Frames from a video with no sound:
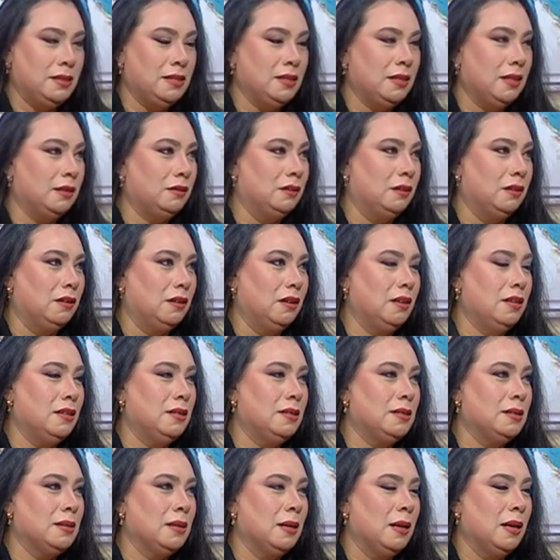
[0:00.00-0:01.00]
سياده
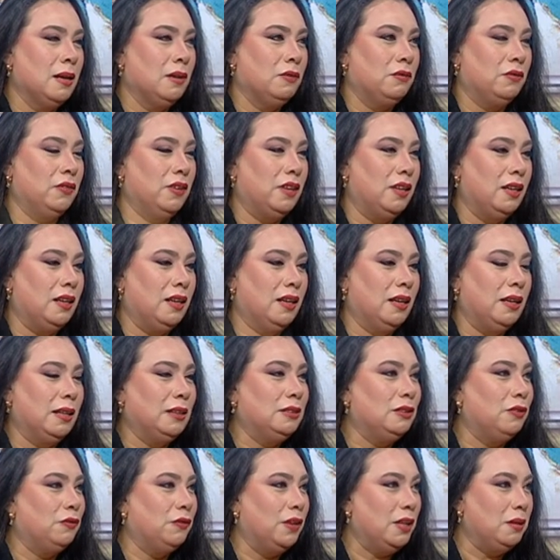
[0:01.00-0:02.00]
الرئيس في
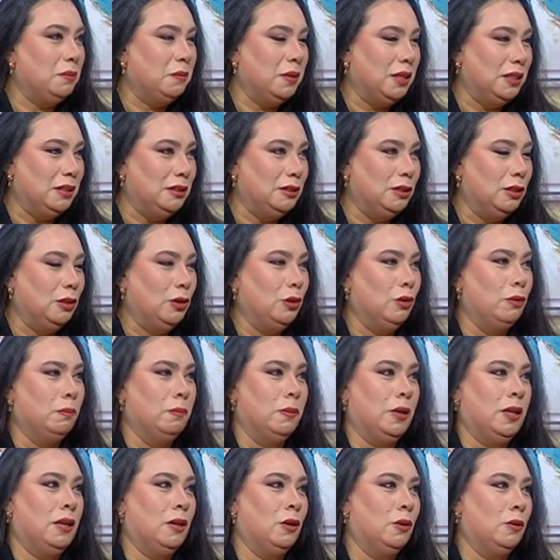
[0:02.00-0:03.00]
الاحتفال بعيد
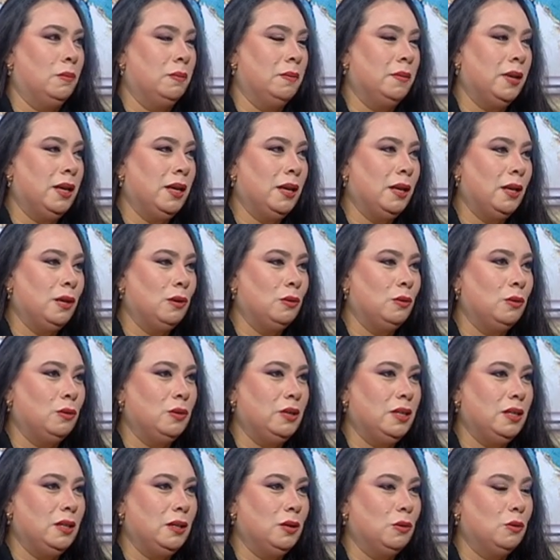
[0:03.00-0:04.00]
العمال
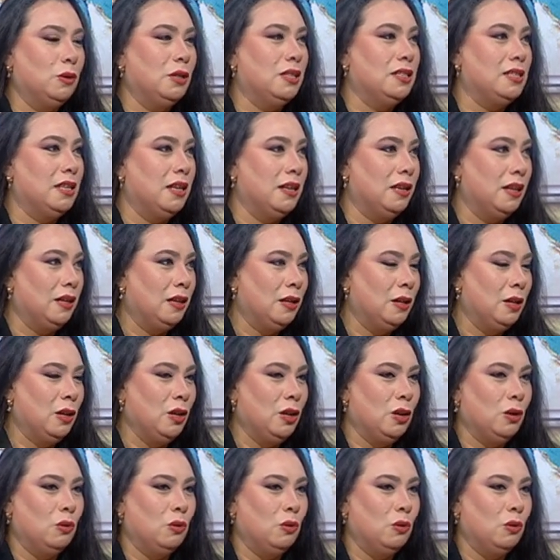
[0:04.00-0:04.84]
وكل سنه